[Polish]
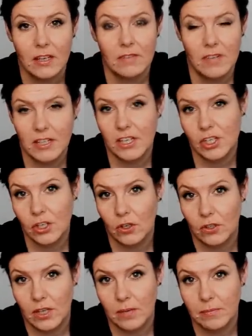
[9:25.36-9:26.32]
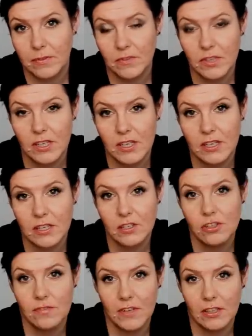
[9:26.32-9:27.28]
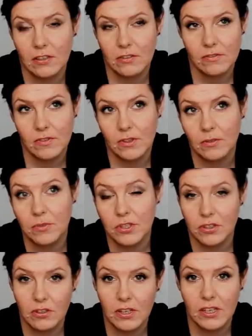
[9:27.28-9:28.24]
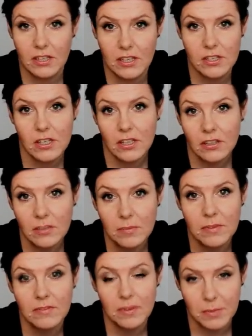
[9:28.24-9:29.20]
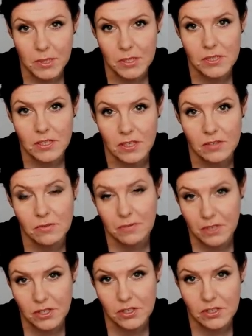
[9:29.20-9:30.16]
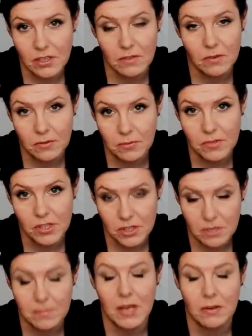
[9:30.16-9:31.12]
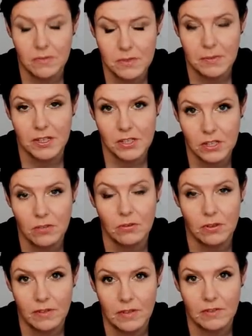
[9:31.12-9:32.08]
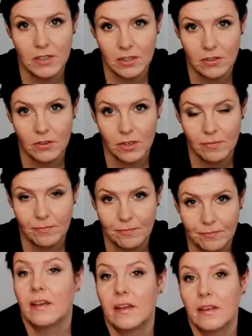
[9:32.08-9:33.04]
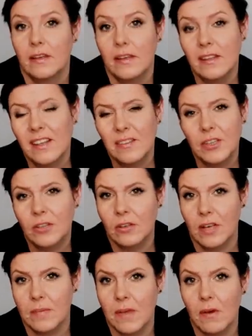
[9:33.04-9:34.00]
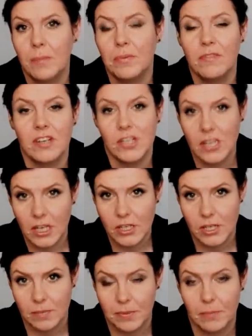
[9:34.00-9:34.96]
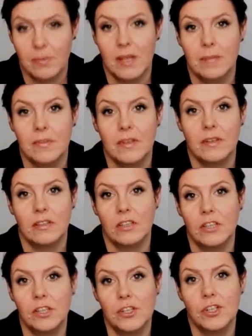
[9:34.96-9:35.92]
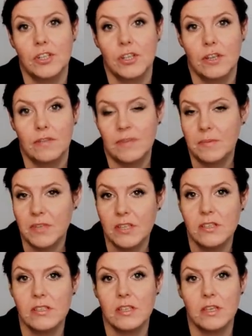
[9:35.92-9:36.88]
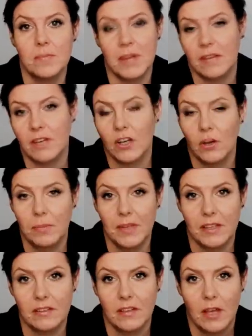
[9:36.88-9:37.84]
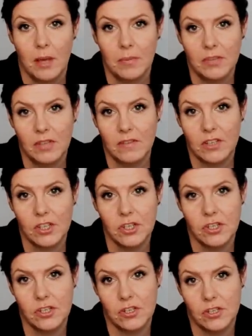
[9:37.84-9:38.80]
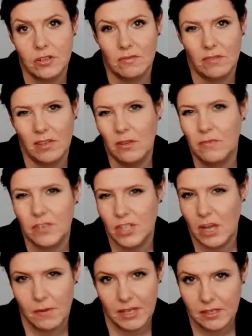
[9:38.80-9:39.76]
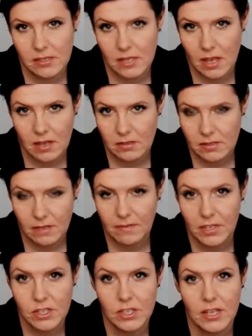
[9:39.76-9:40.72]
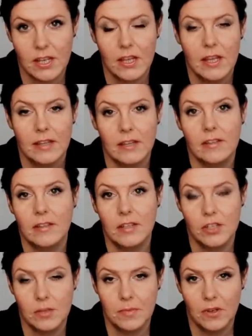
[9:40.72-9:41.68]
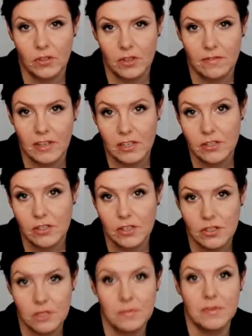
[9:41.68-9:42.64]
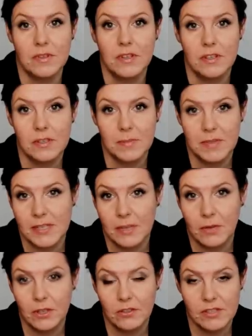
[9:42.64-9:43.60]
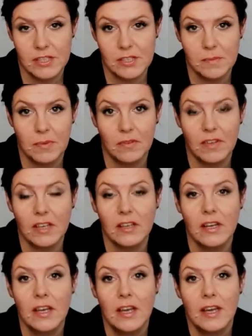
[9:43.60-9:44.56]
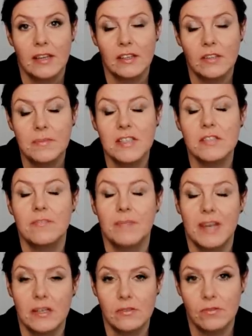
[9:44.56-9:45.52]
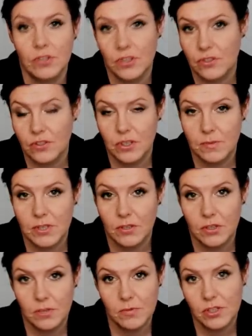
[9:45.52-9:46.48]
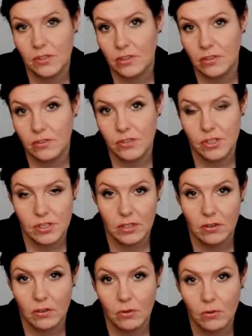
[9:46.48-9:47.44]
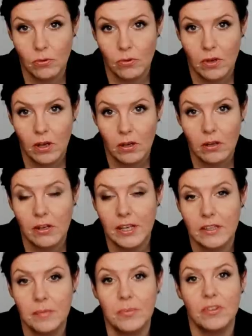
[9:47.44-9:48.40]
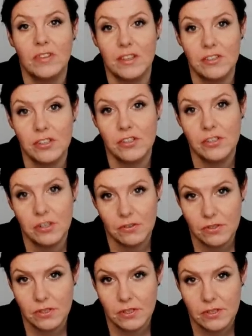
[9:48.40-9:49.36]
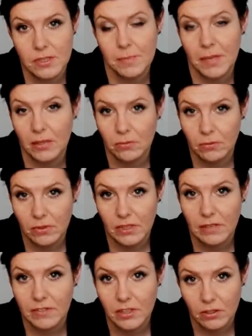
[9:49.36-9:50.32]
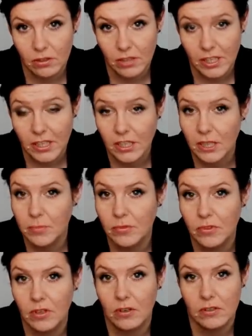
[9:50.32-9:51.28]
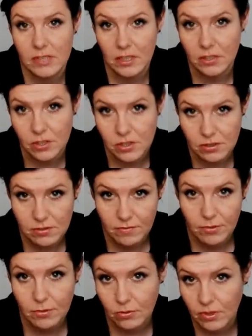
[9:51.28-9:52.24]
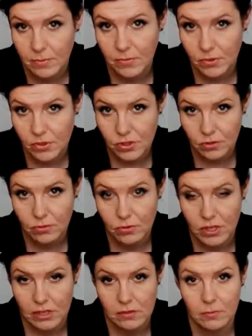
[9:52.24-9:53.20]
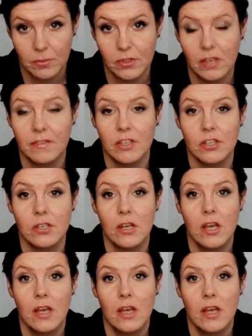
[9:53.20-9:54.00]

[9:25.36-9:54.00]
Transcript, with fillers: Wielka szkoda. Pewnie świat rozwinąłby się trochę inaczej, gdyby feministki, sufrażystki w owym czasie miały wsparcie królowej Wiktorii. Jednak Wiktoria miała poważniejsze problemy niż feministki prawa kobiet, ponieważ nie uważała ich za, za ważne na tyle, żeby o nie walczyć i żeby spędzało jej to sens powiek. Natomiast w marcu 1883 roku kolejny potężny cios spadł na Wiktorię i nie był to ostatni cios w krótkim odcinku czasu, ponieważ